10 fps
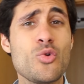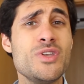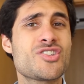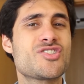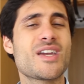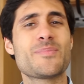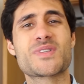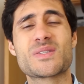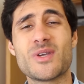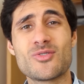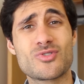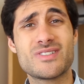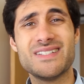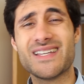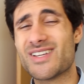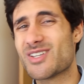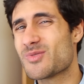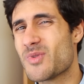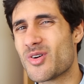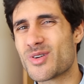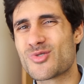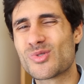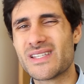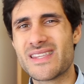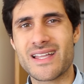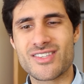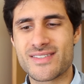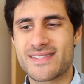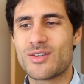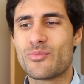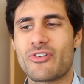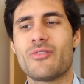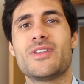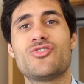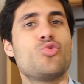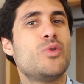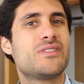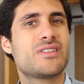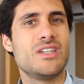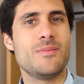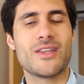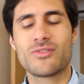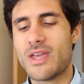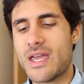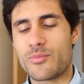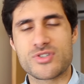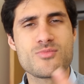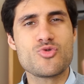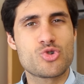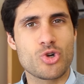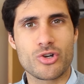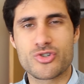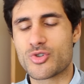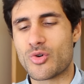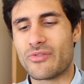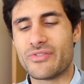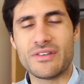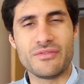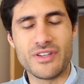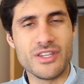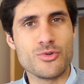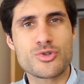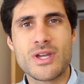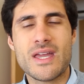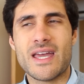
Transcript: Com isto já perceberam que as maiores utilidades serão provavelmente o entretenimento, por exemplo nos jogos ou ver vídeos,